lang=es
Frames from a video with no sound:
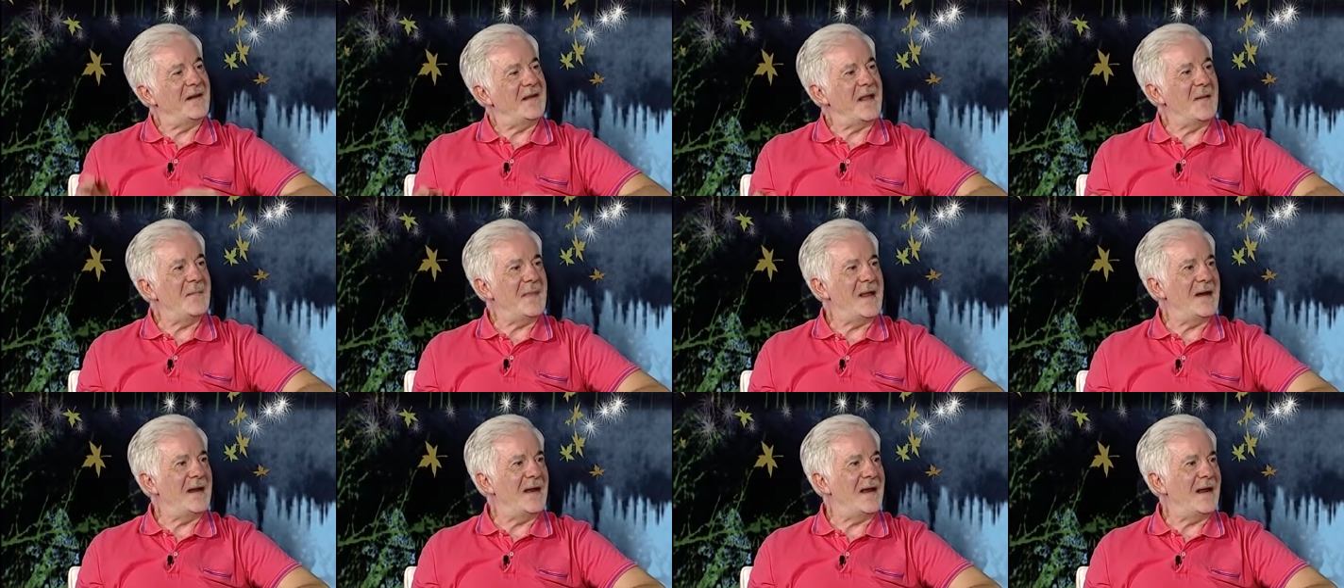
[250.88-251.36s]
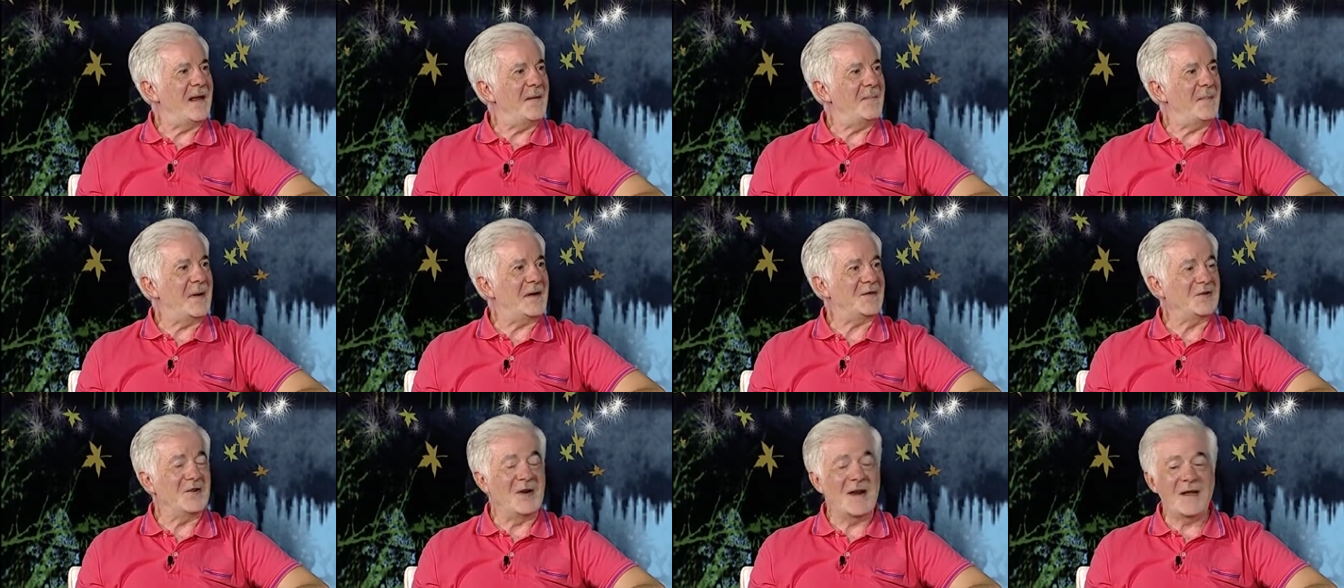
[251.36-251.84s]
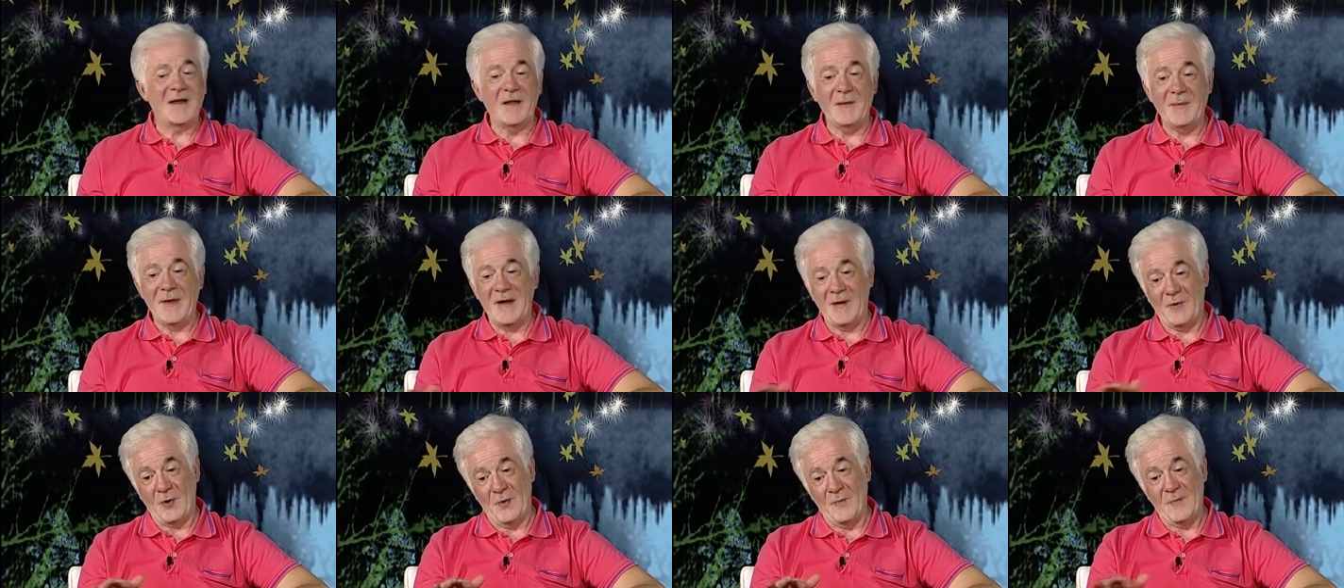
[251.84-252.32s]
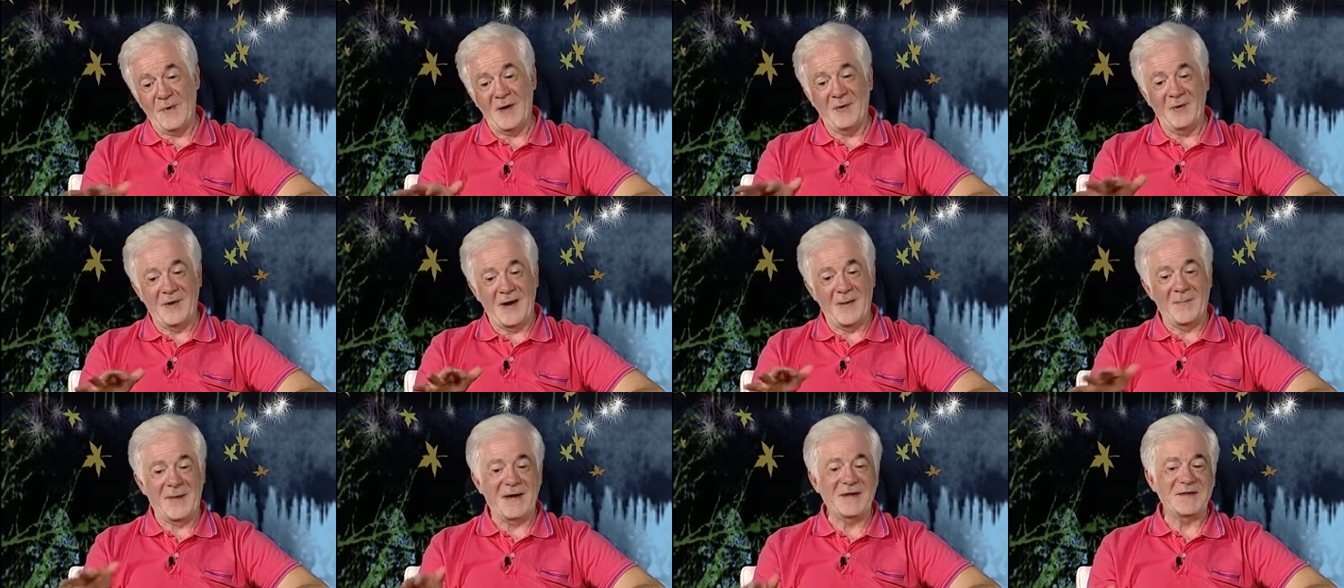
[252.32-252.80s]
también a las personas que vienen conmigo
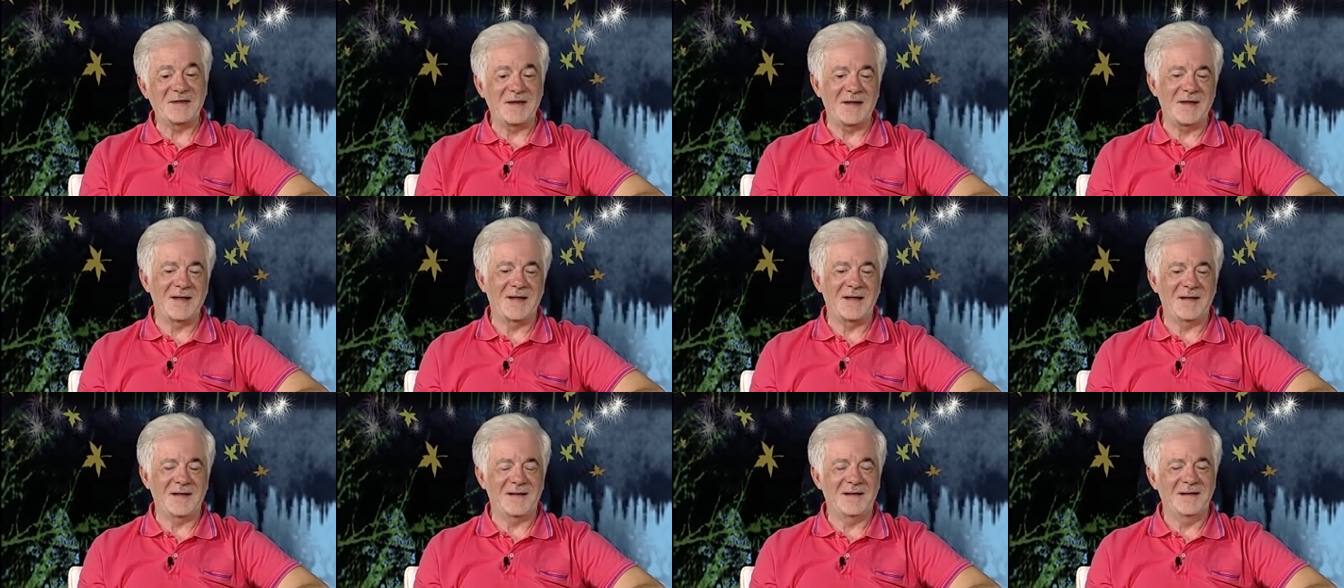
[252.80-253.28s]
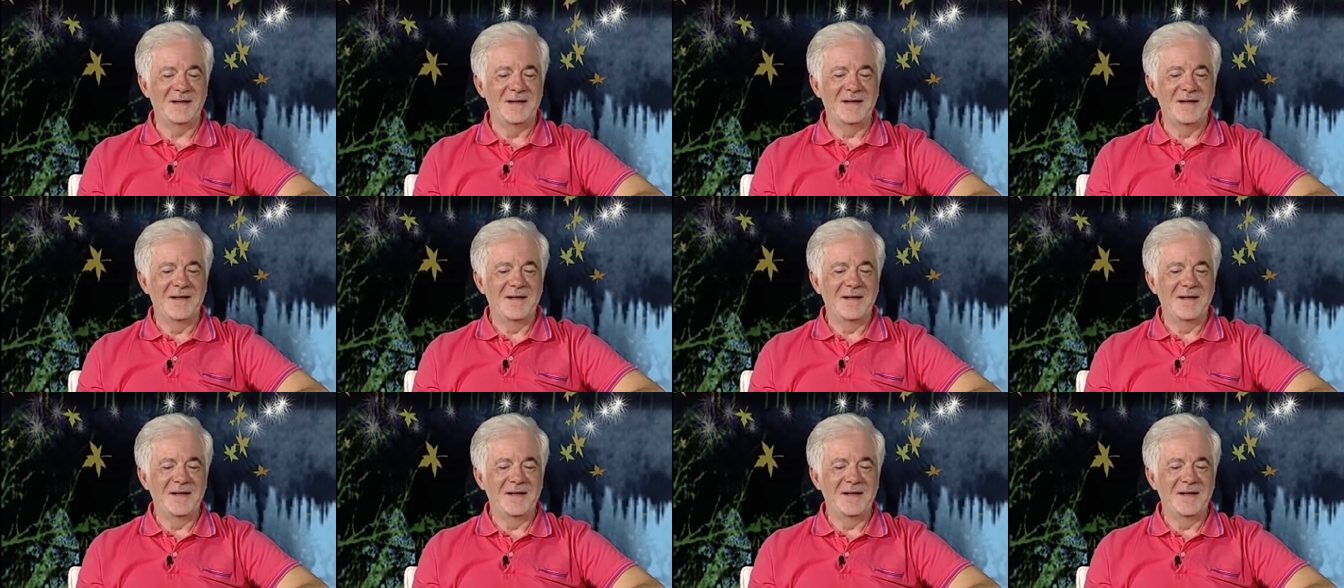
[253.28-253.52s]
en la marcha,